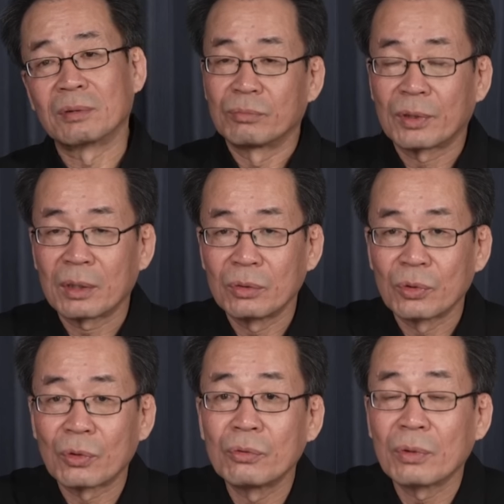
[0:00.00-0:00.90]
북한은
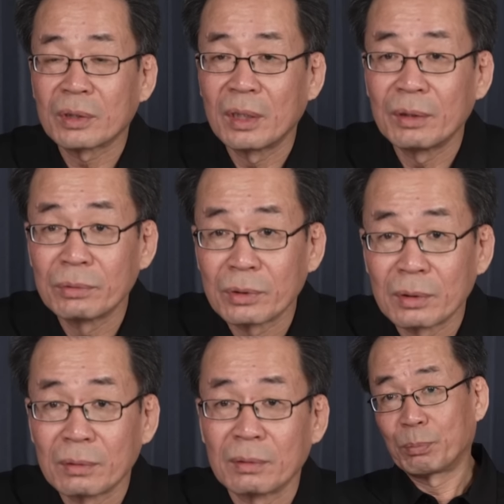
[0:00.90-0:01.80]
조선중앙
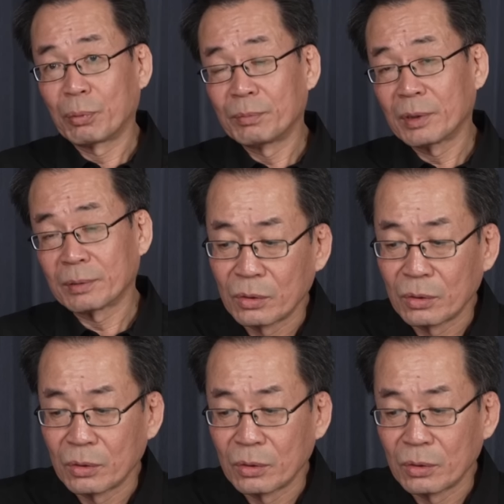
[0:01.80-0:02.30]
텔레비전 보면,